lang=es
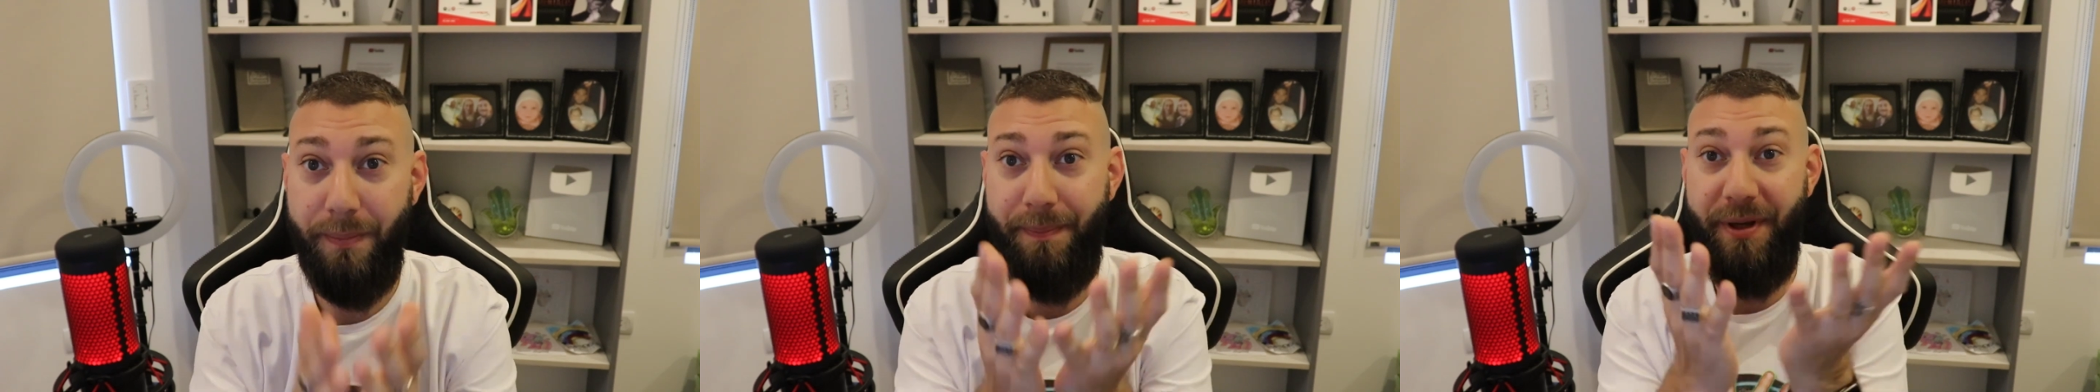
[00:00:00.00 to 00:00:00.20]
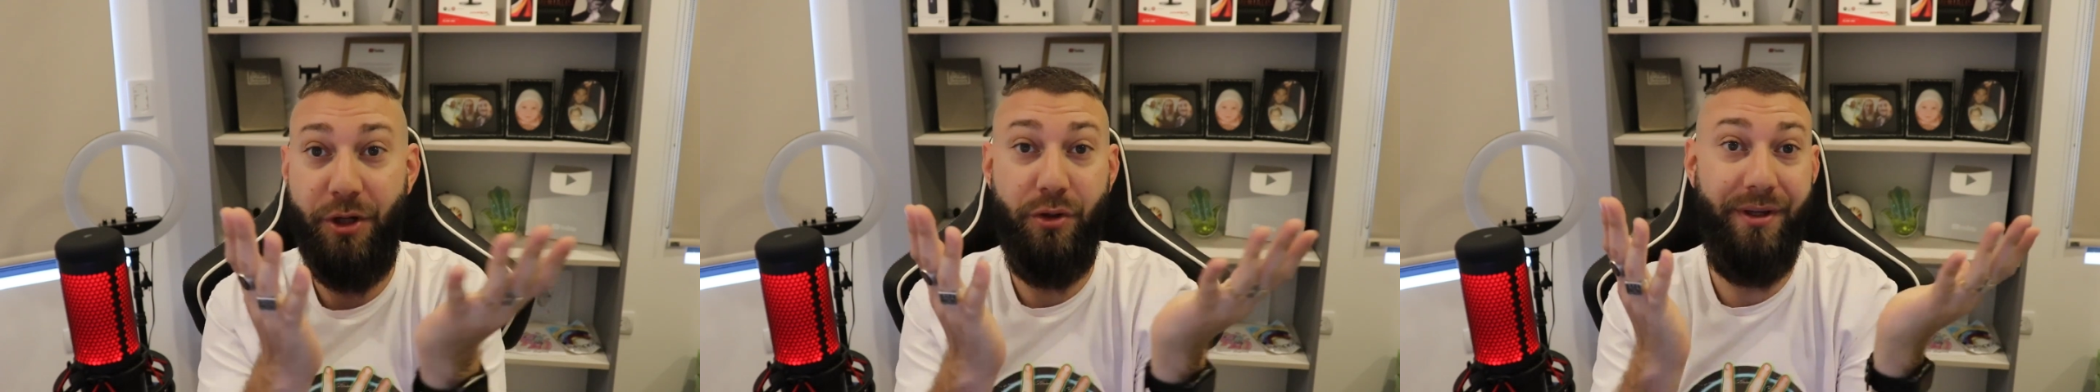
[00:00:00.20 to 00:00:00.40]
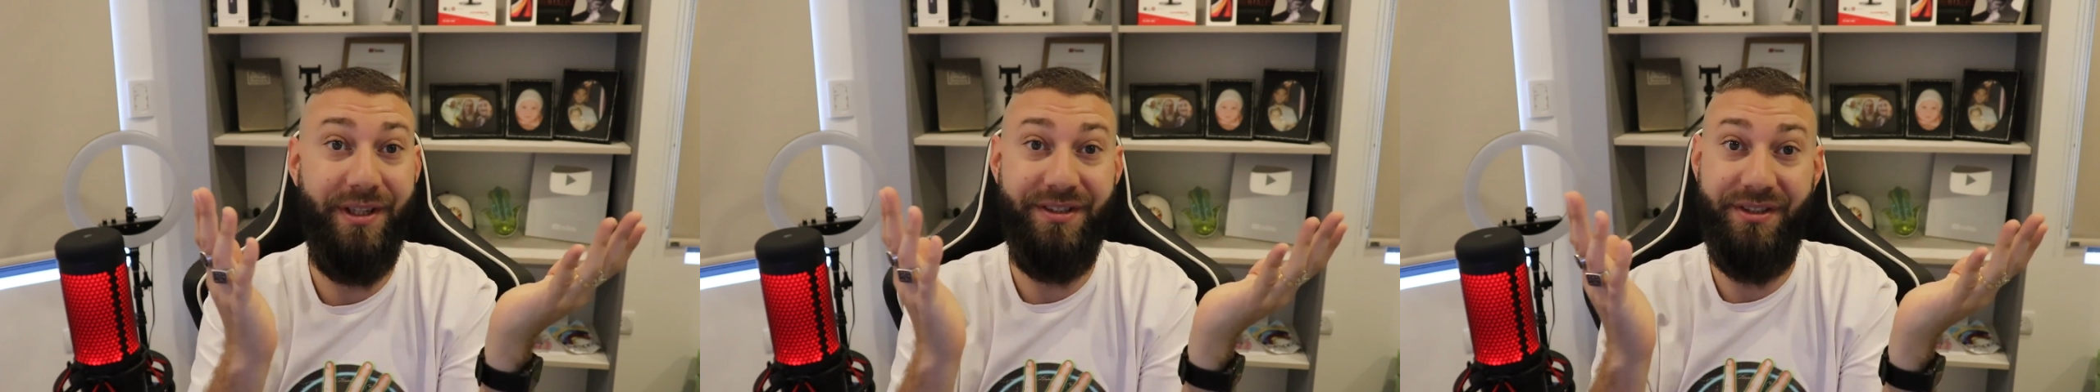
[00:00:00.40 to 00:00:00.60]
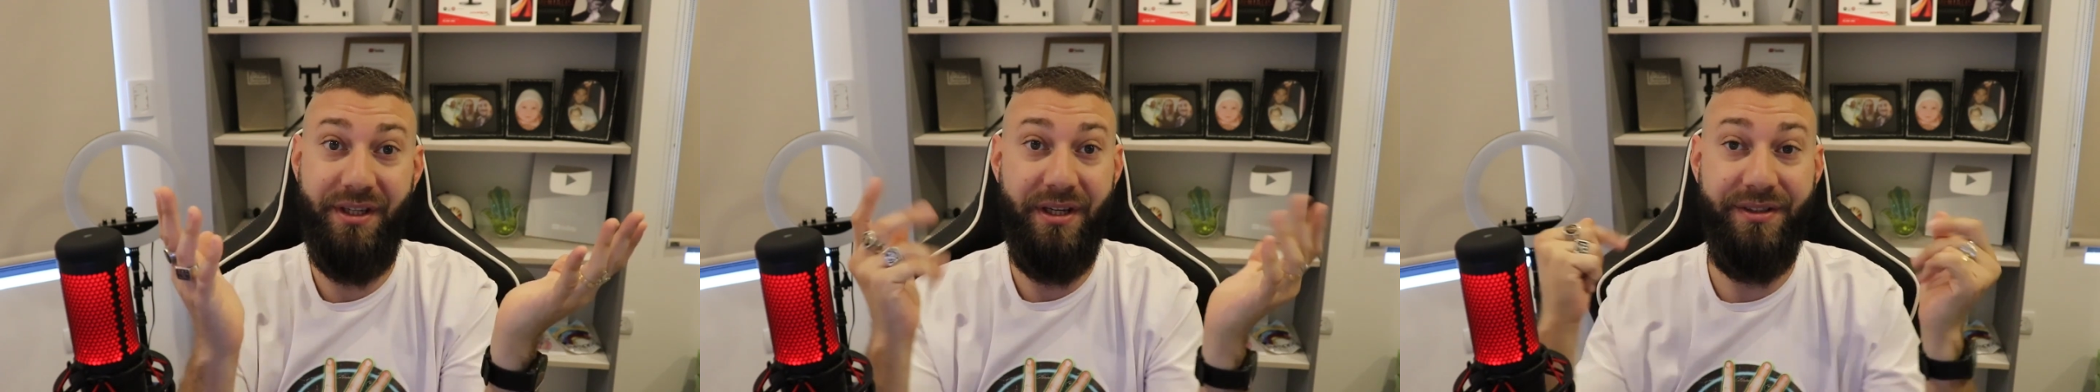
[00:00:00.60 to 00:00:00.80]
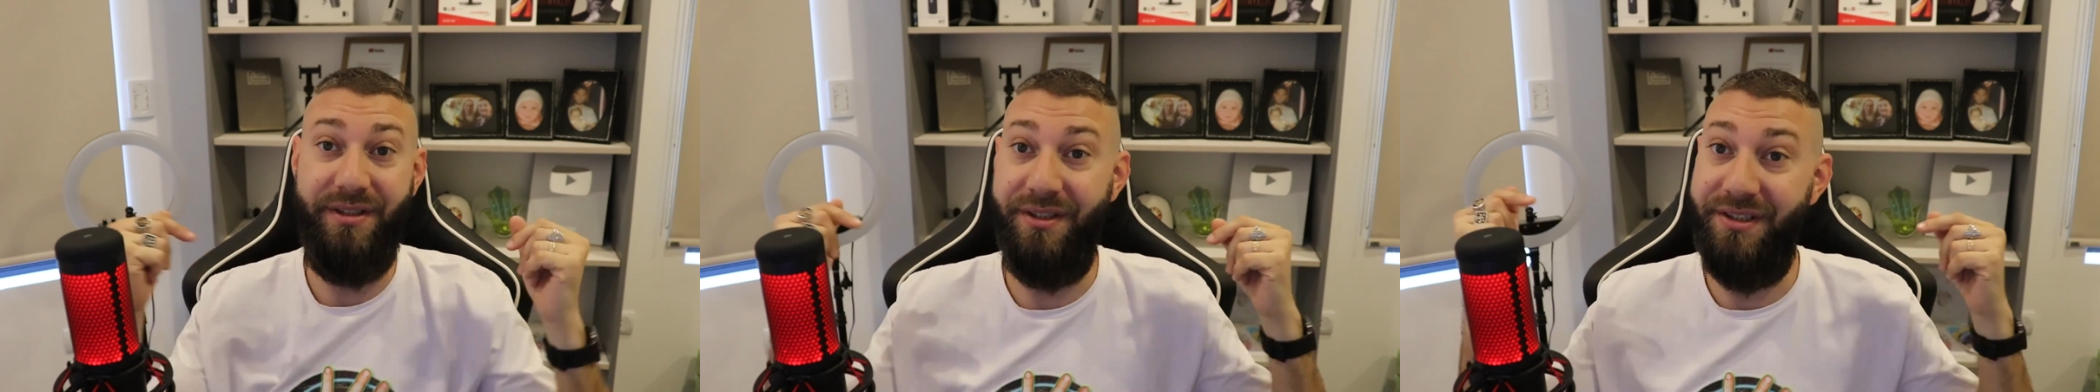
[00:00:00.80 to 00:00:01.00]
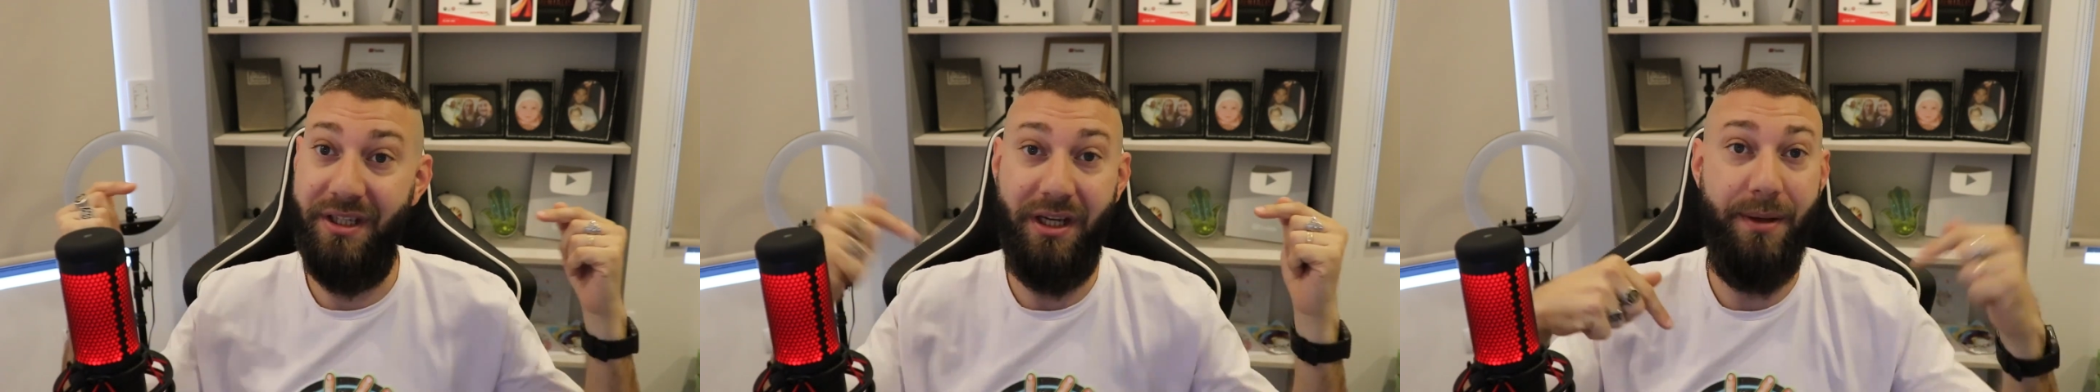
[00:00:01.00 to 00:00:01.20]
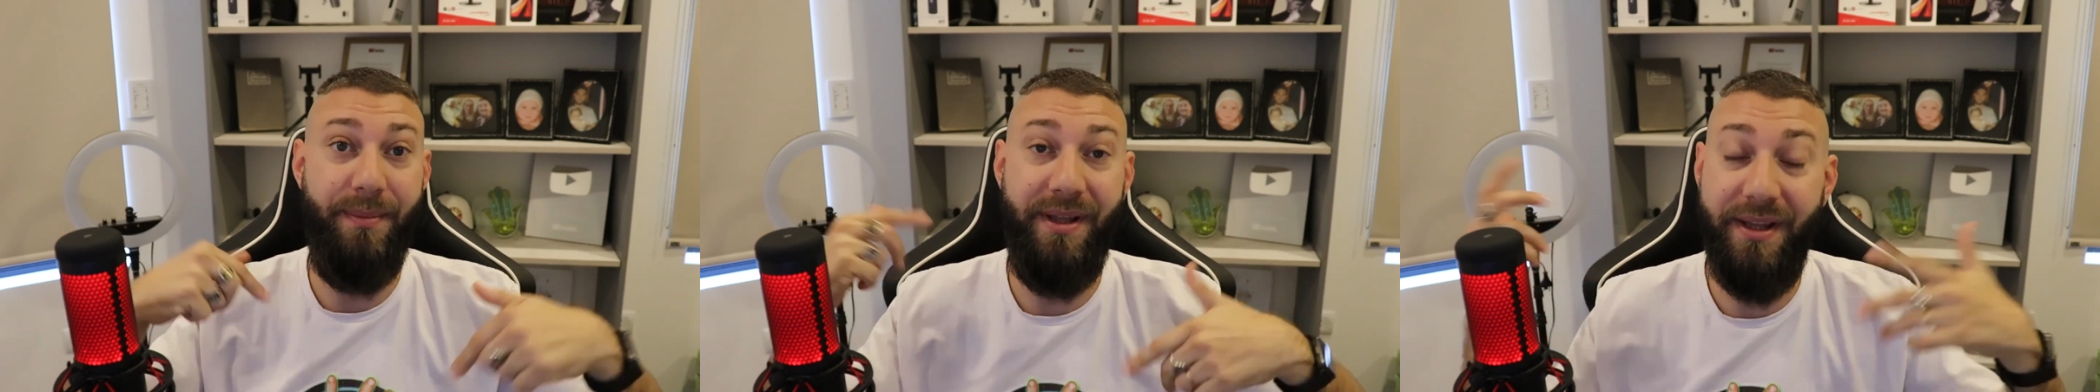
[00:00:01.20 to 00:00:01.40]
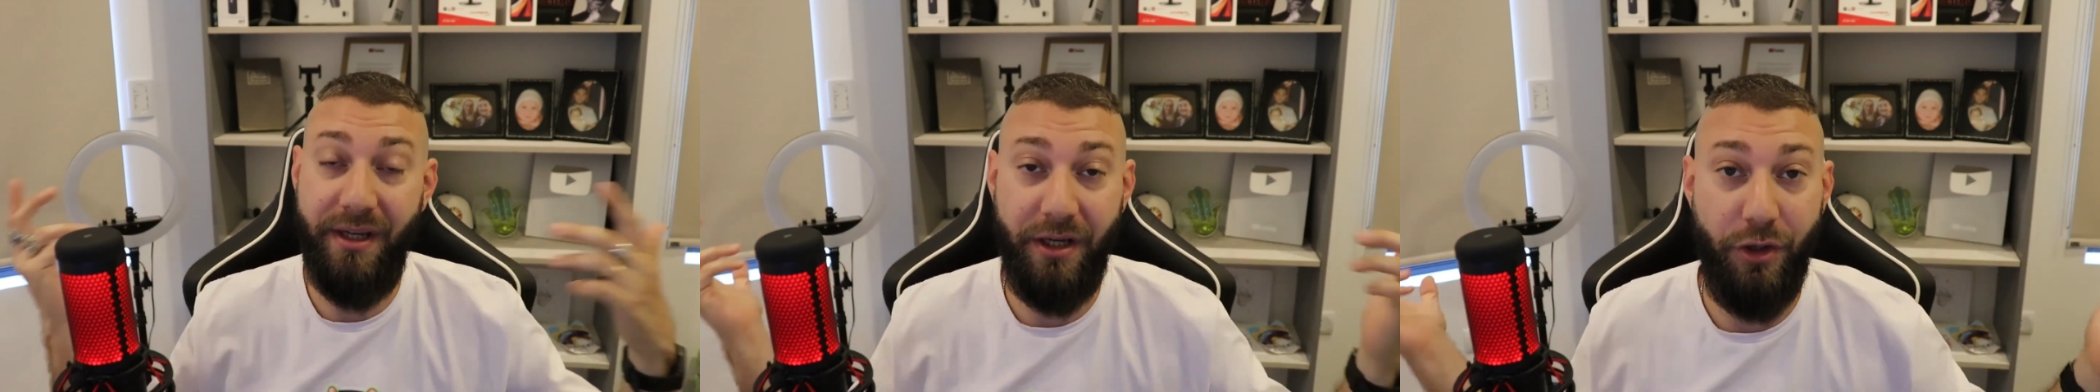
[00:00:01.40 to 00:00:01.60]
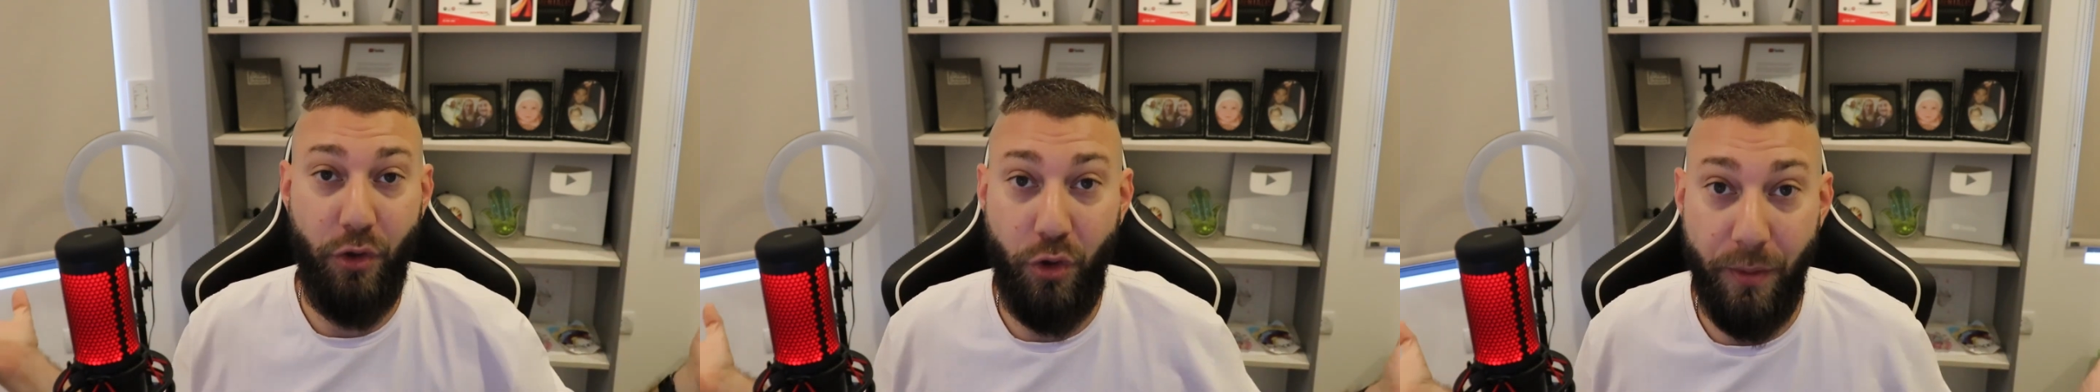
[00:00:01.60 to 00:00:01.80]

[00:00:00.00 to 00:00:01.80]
espero que si es así que me dejen un